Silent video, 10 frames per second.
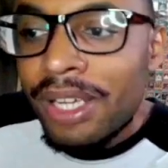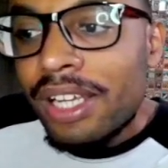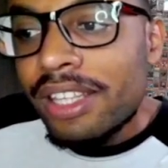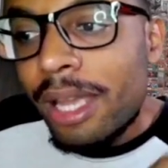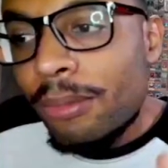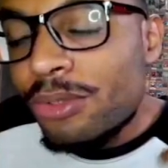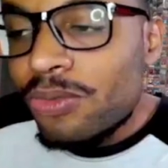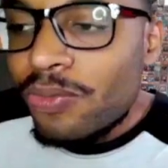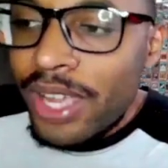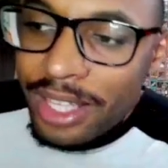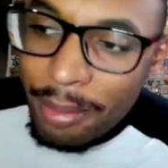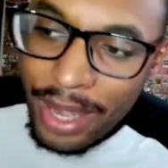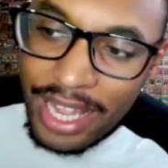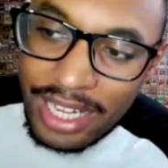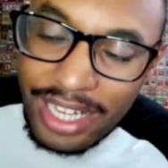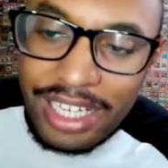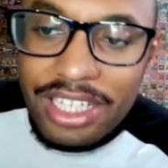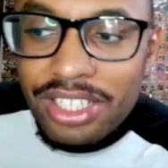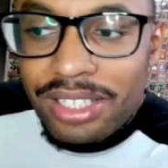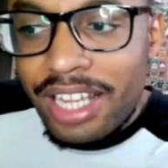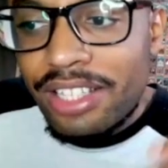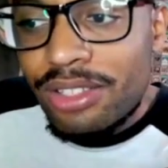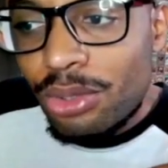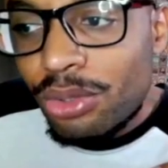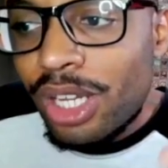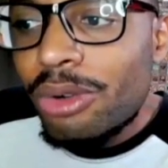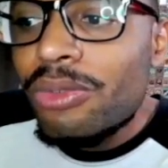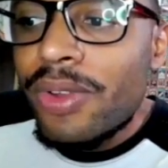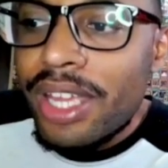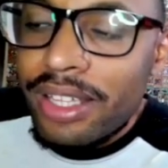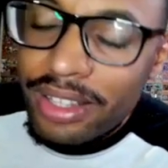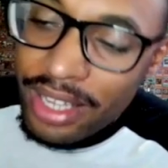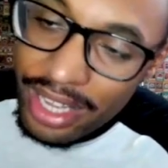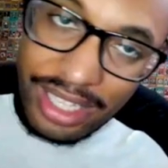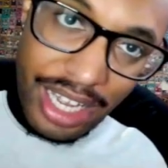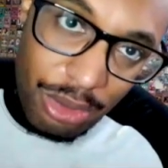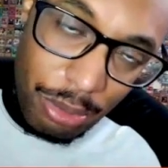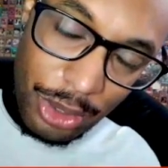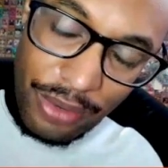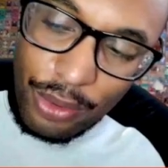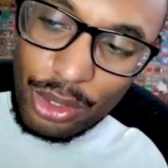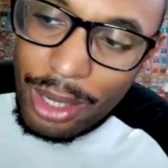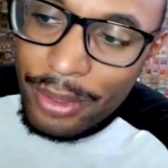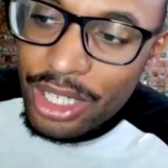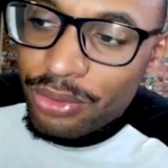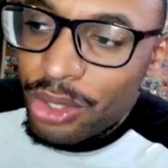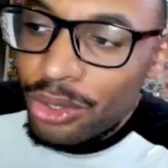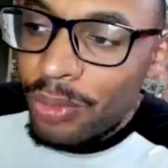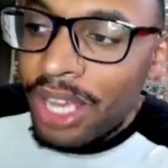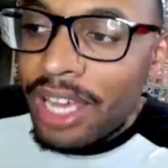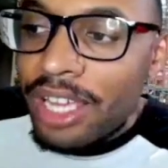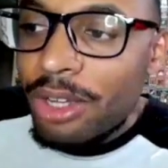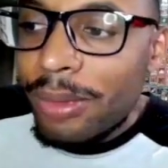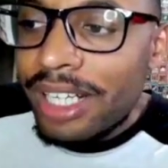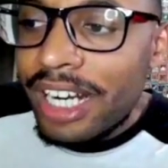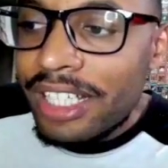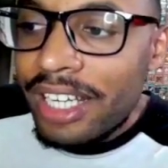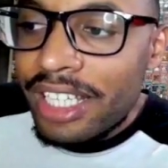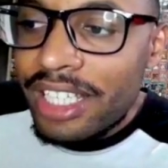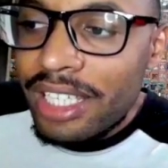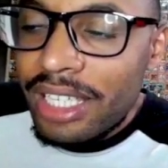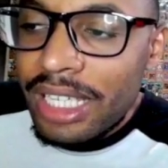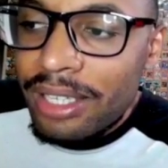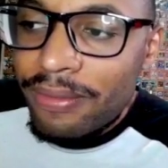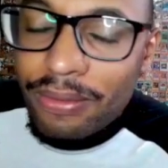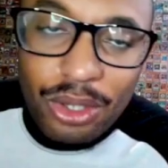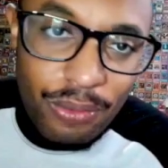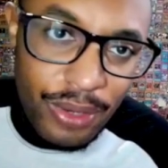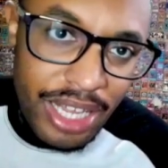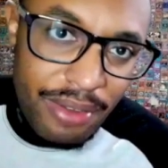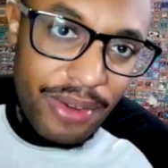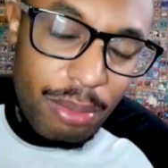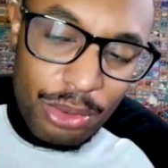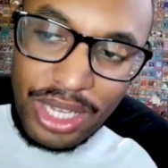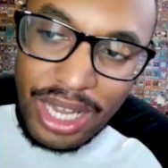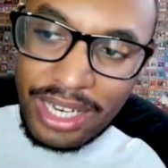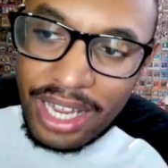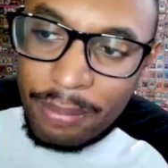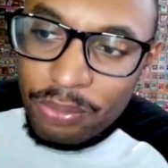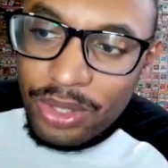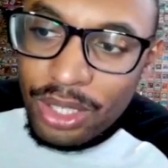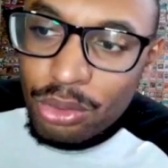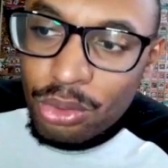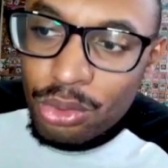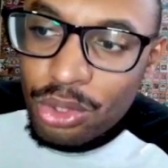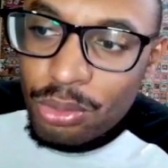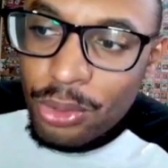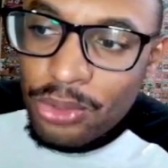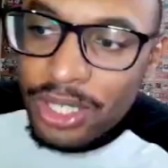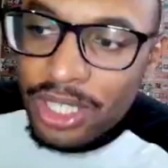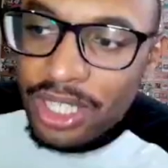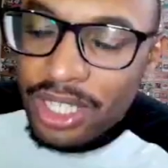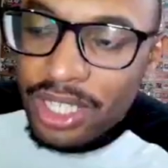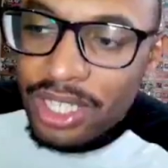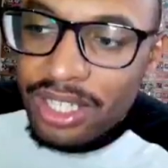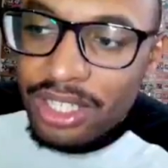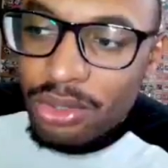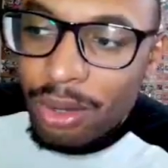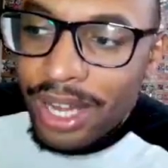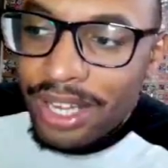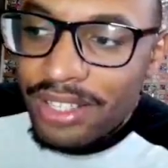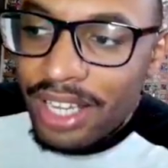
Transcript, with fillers: Temos, vem também a Khaled, nesse total, vem, é claro, não podia faltar a Banner Fusion. E uma carta, né, que, que eu falei, vai buscar, né, tanto os seus monstros aqui que listou a base,